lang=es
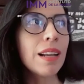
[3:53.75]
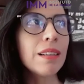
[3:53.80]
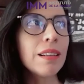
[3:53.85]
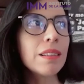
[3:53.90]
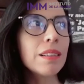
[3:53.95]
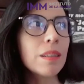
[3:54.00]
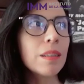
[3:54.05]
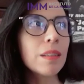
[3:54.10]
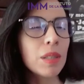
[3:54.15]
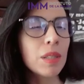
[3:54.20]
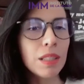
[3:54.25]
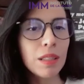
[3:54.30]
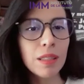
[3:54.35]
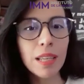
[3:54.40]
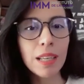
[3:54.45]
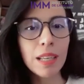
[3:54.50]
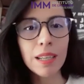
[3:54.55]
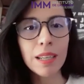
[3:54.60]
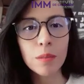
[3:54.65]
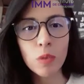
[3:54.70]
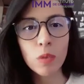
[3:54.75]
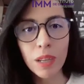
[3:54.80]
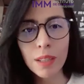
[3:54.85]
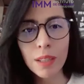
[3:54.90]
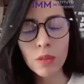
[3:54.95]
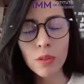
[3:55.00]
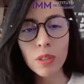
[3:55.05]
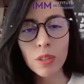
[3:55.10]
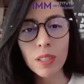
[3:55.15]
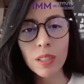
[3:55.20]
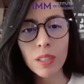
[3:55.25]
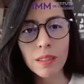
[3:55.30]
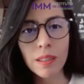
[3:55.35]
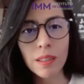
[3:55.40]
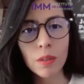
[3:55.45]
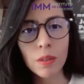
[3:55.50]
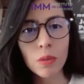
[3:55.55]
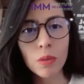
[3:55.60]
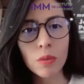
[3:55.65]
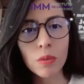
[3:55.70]
representadas las mujeres o sigue
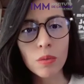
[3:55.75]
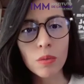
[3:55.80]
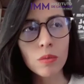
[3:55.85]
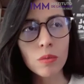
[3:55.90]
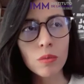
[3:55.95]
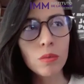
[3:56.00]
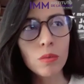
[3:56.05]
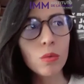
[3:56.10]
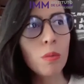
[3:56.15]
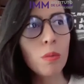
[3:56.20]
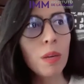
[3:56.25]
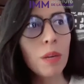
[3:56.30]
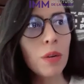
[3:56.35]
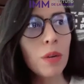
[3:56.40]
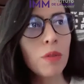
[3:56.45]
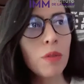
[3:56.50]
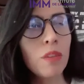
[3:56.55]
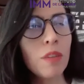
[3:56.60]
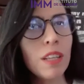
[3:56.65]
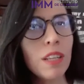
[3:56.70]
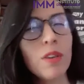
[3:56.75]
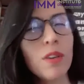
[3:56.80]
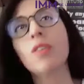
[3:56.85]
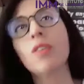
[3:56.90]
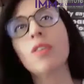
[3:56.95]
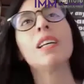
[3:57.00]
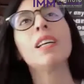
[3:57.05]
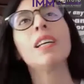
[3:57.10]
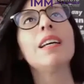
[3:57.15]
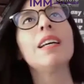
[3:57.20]
siendo un, número inferior.